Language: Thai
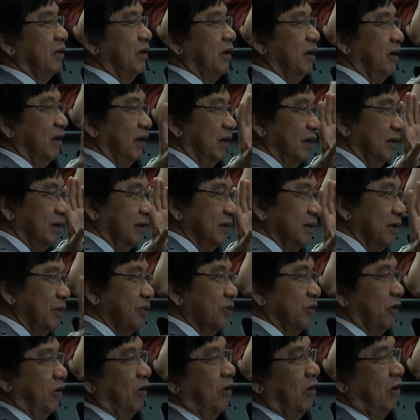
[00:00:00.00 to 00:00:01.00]
แล้วก็
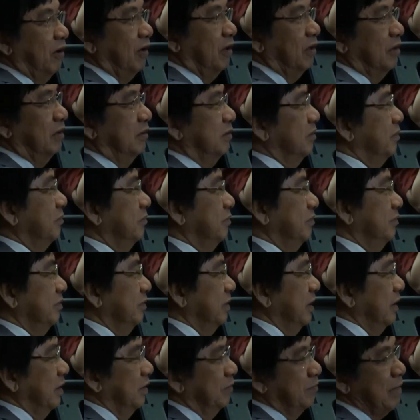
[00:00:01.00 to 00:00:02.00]
เราข
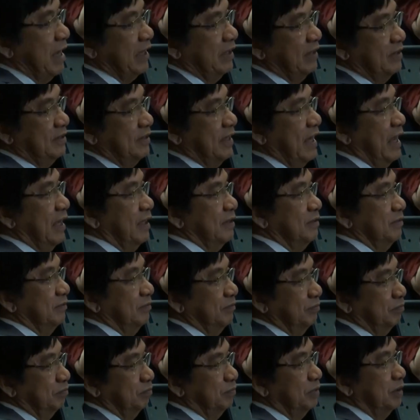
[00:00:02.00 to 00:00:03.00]
อาร์เก็ตแชร์
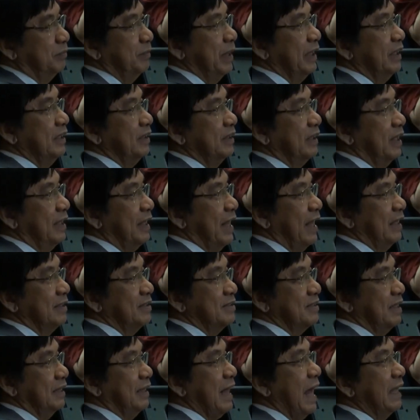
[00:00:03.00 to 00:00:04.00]
เพื่อเม็ดอินไทยแล
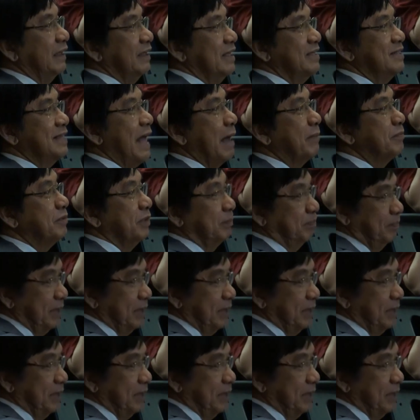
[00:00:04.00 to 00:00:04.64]
นด์สตาร์ทที่